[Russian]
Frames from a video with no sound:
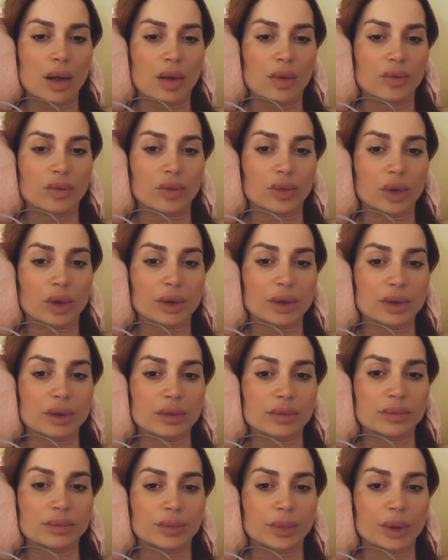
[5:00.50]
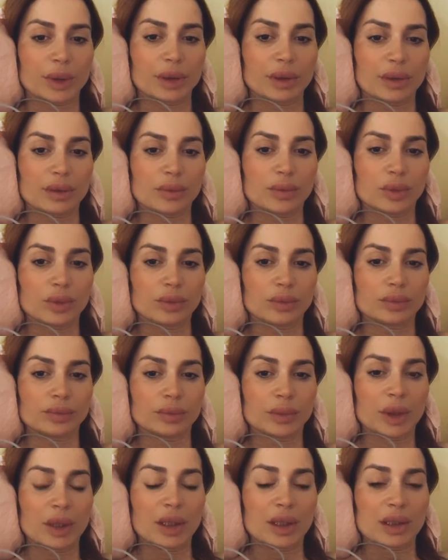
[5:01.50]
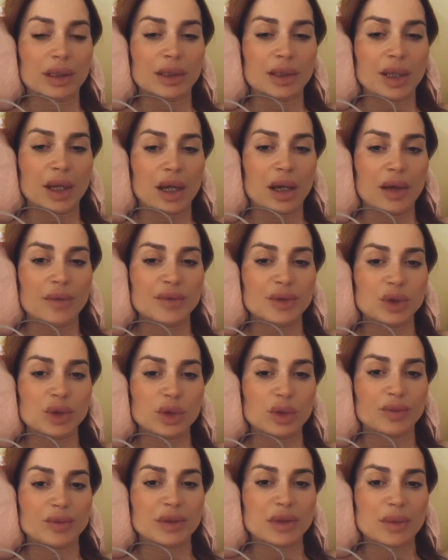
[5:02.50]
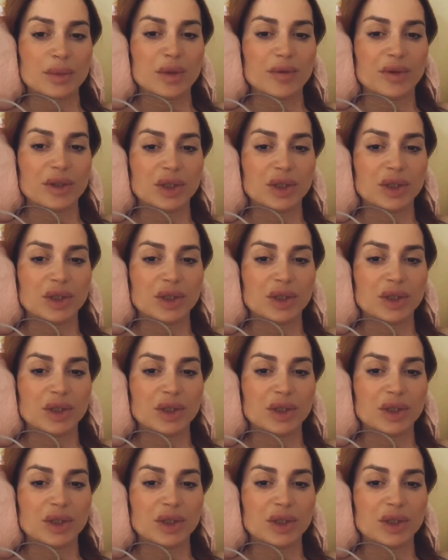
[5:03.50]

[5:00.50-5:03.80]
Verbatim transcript: Вот, поэтому, да, все, все мы